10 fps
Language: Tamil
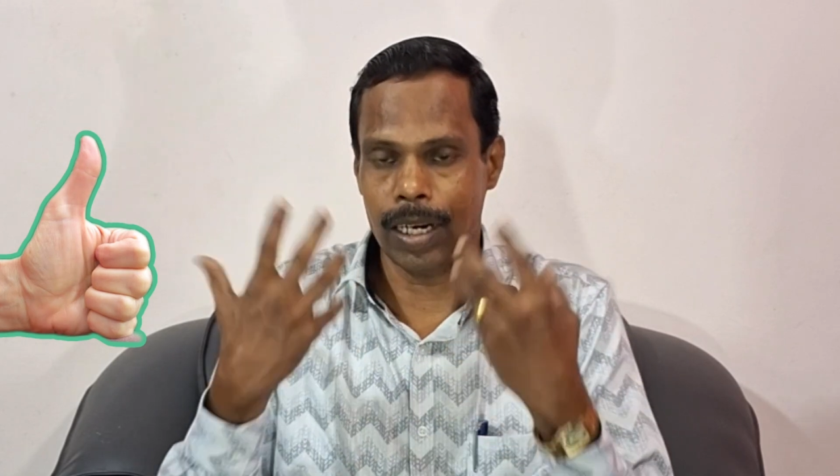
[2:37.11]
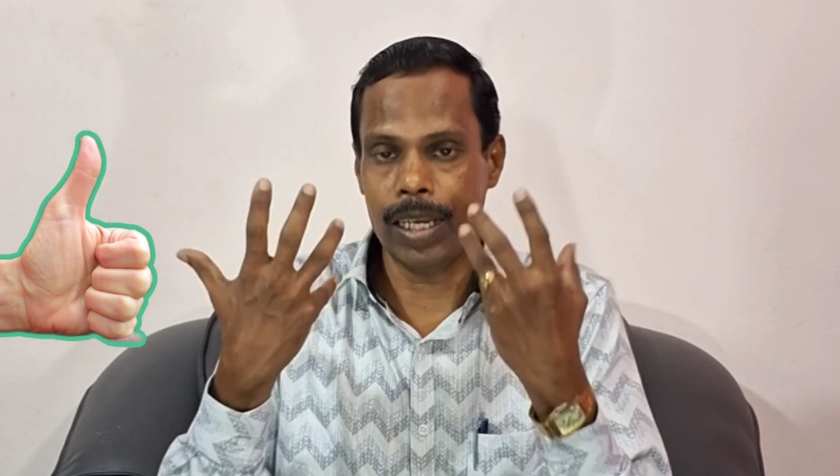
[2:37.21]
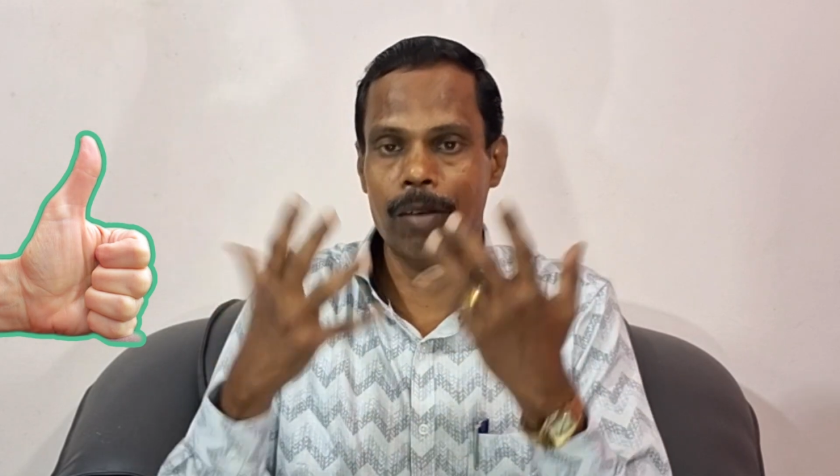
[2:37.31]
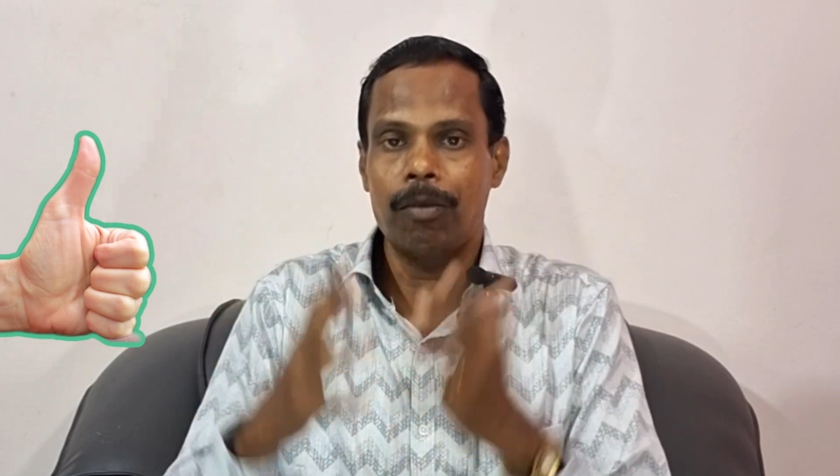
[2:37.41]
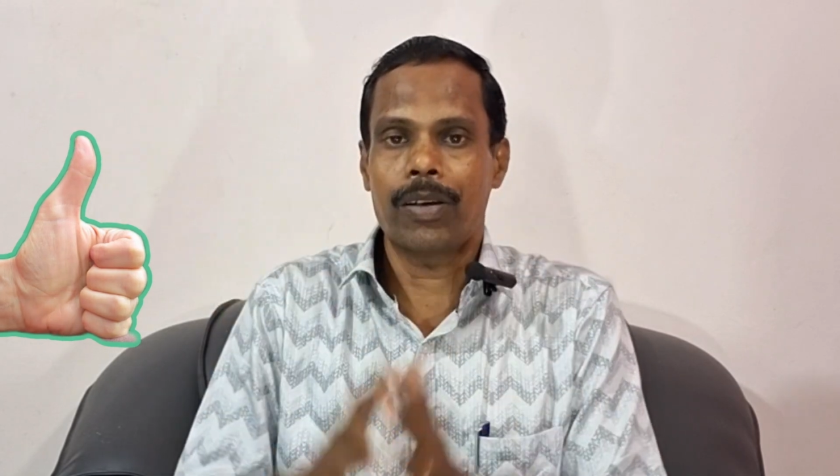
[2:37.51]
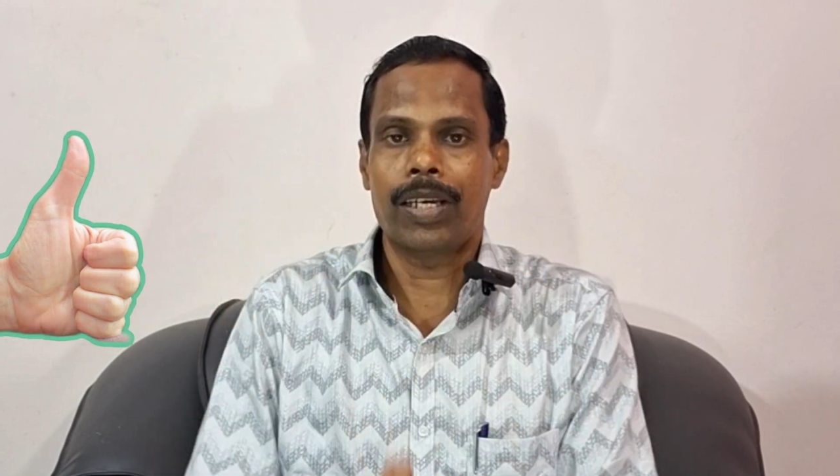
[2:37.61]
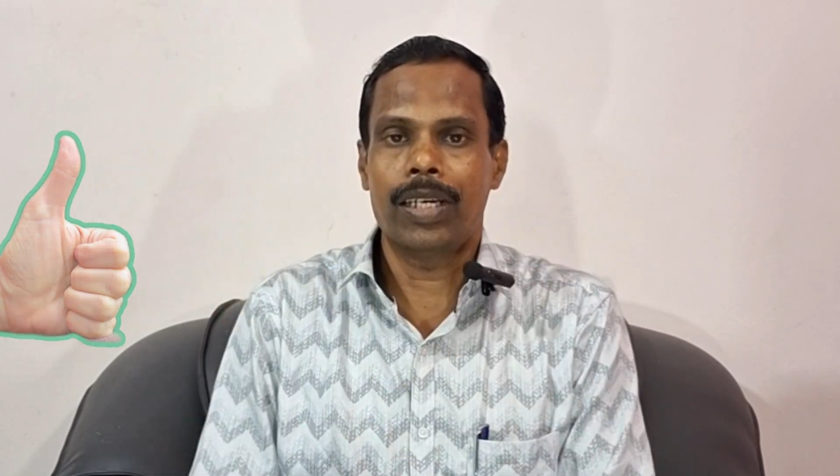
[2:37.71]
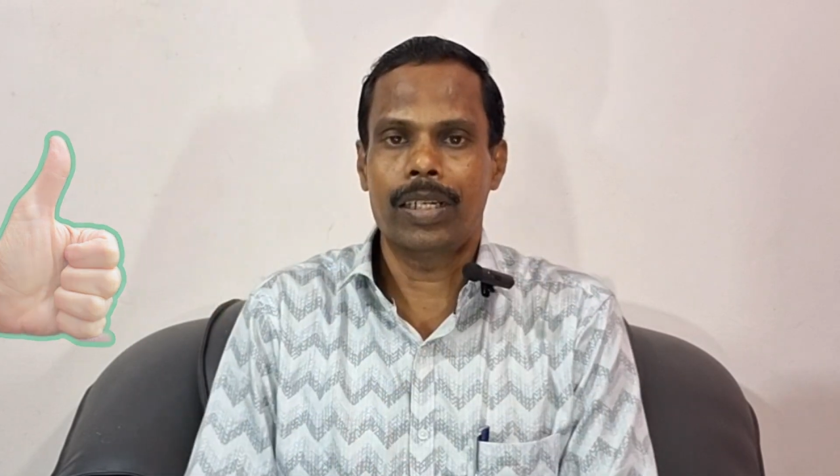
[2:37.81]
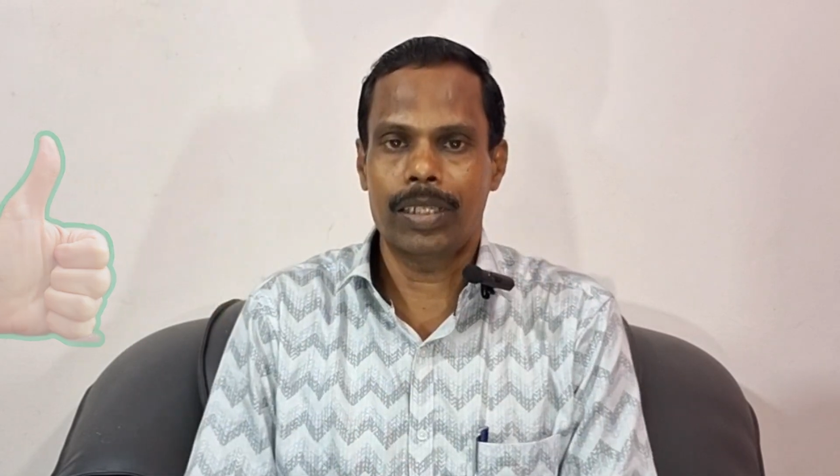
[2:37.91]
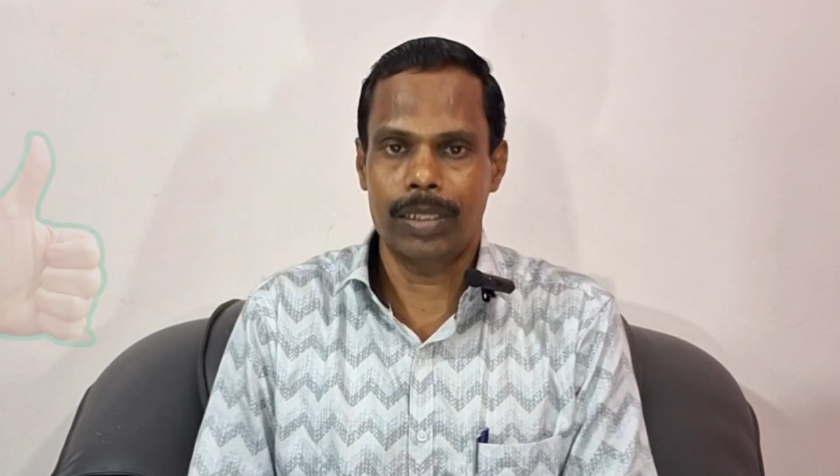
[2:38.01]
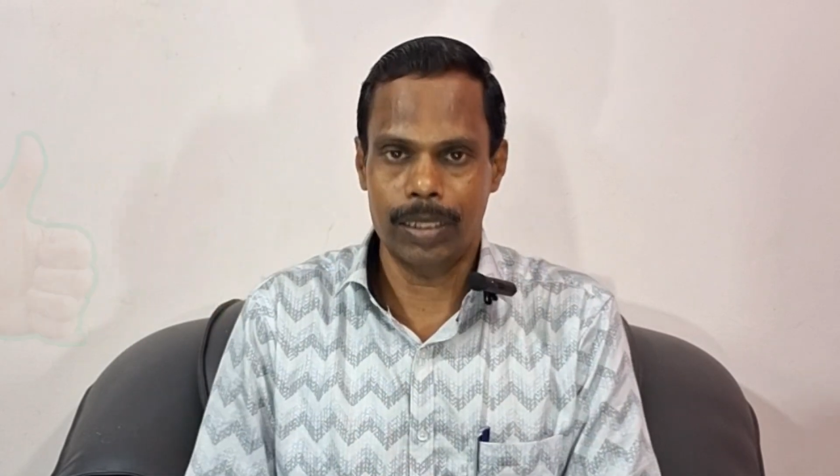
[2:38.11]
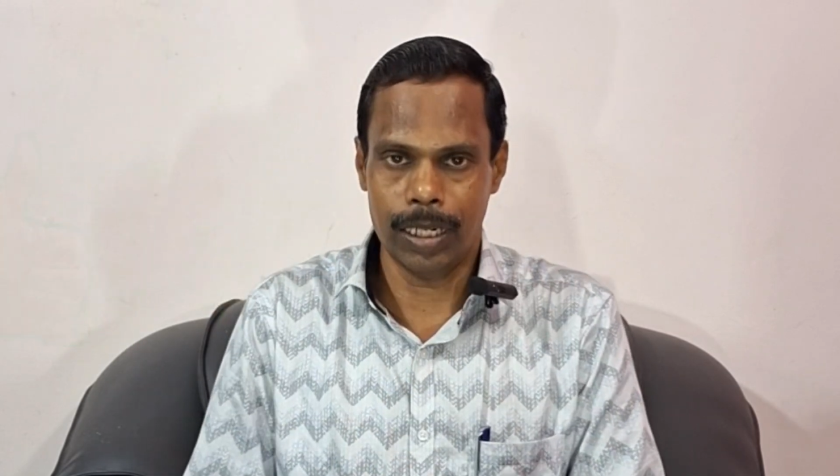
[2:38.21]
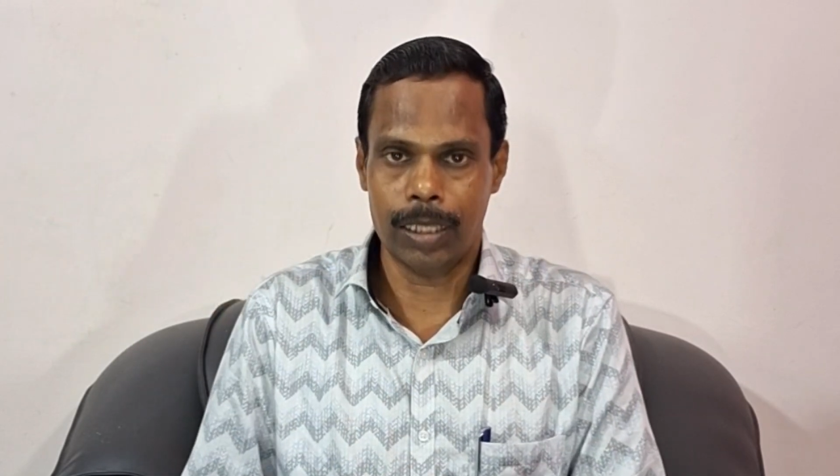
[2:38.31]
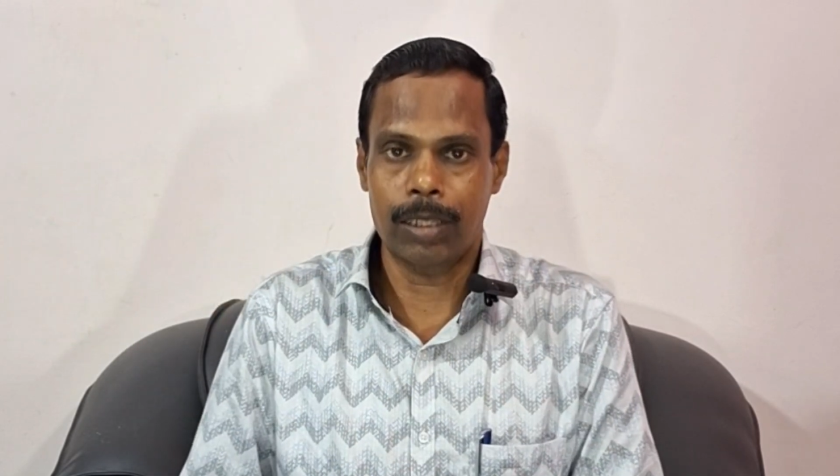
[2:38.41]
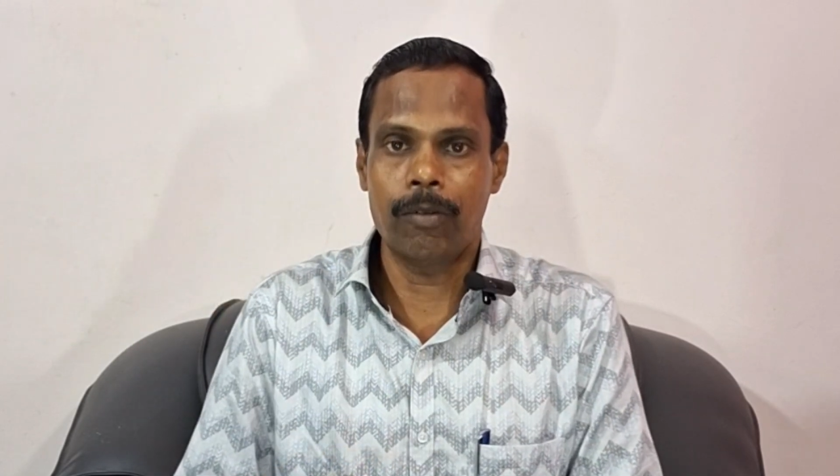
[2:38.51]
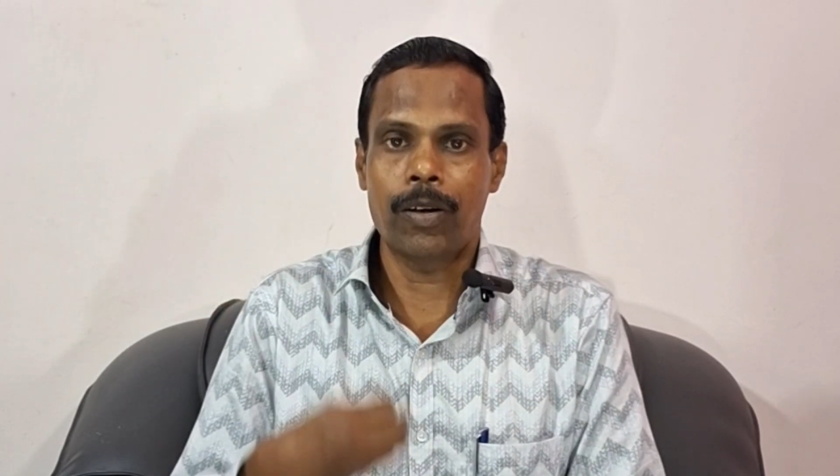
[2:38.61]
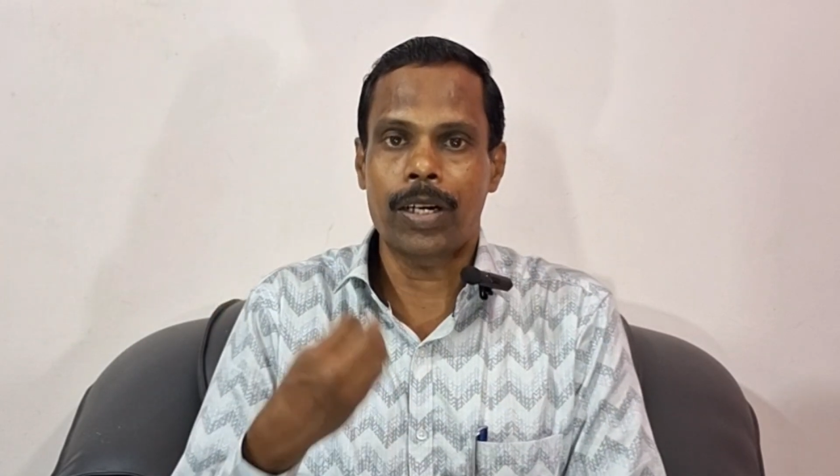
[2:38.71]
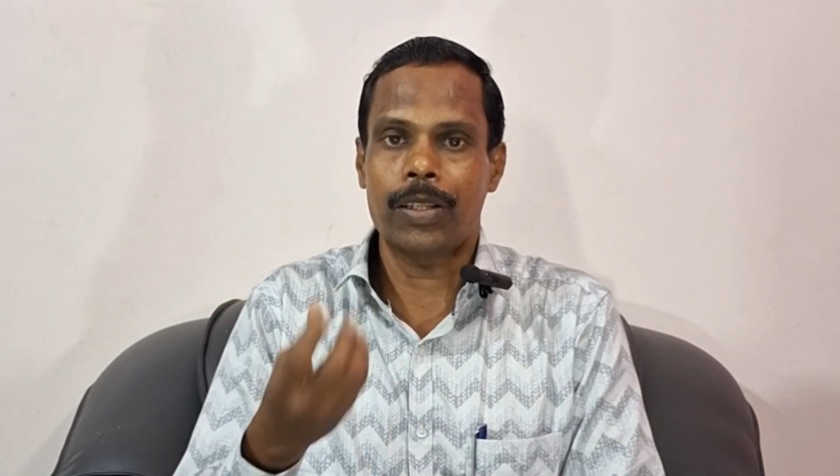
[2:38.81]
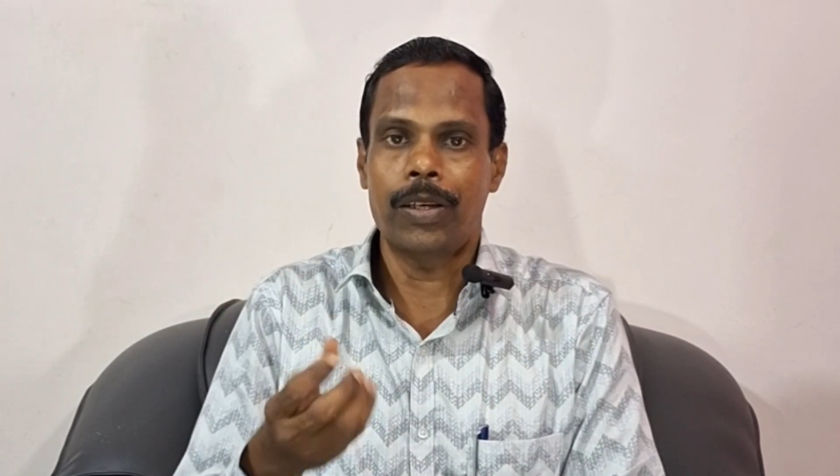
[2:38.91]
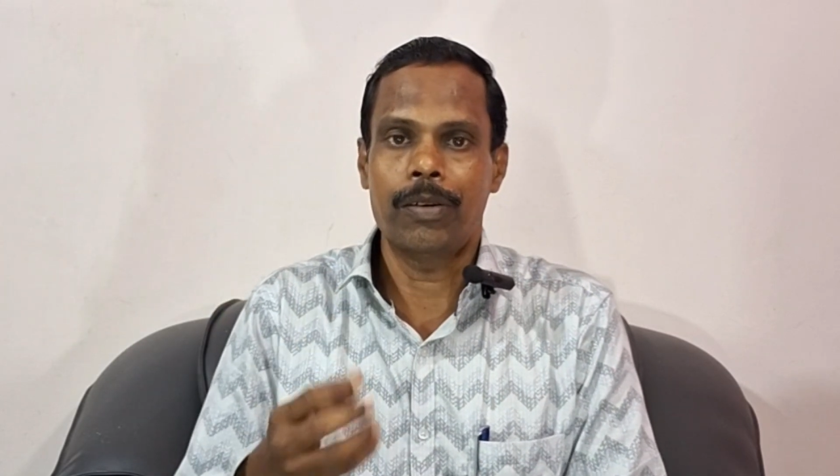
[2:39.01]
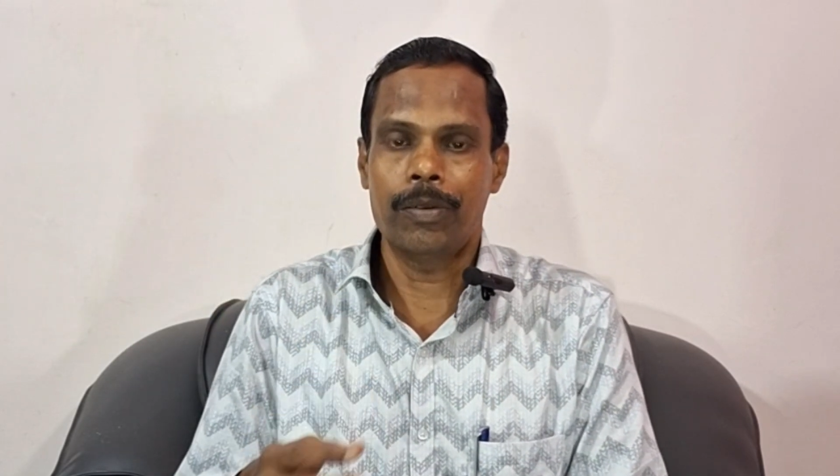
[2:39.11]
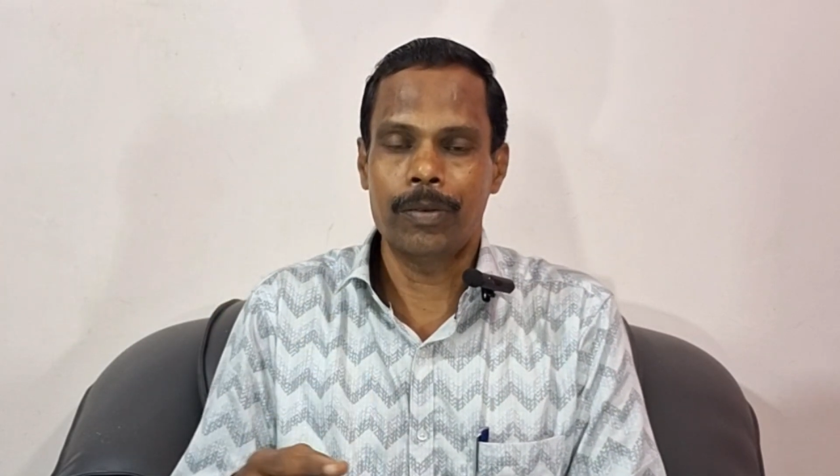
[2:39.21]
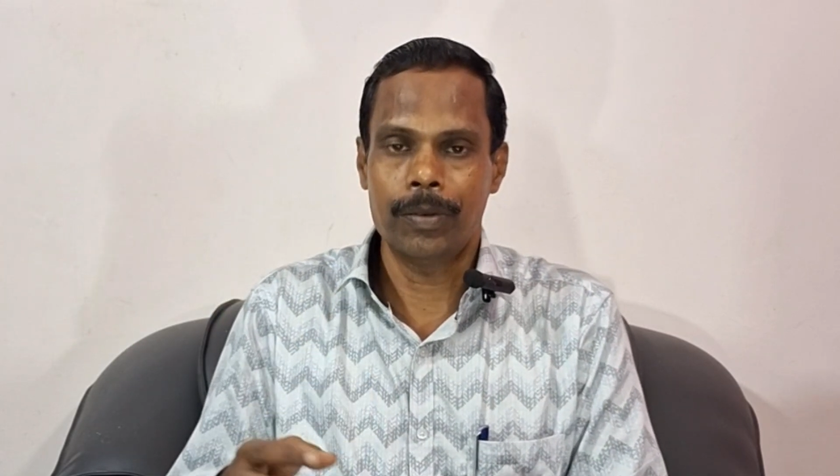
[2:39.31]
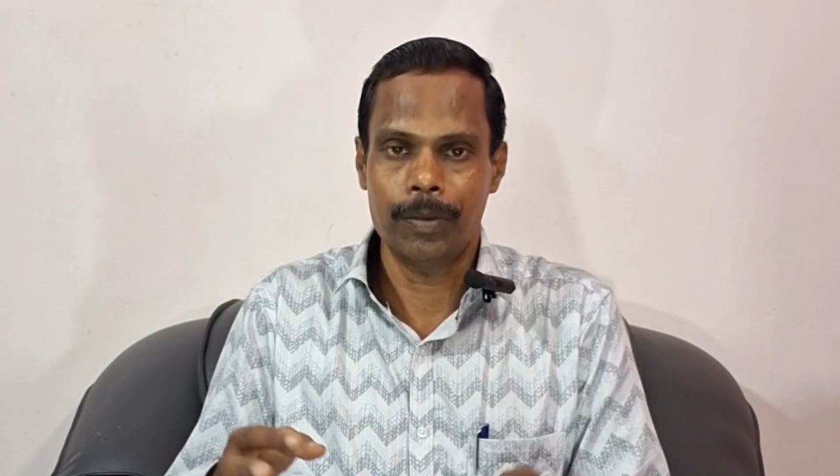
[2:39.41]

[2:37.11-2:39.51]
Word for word: தலையை நோக்கி இரத்த ஓட்டத்தையும்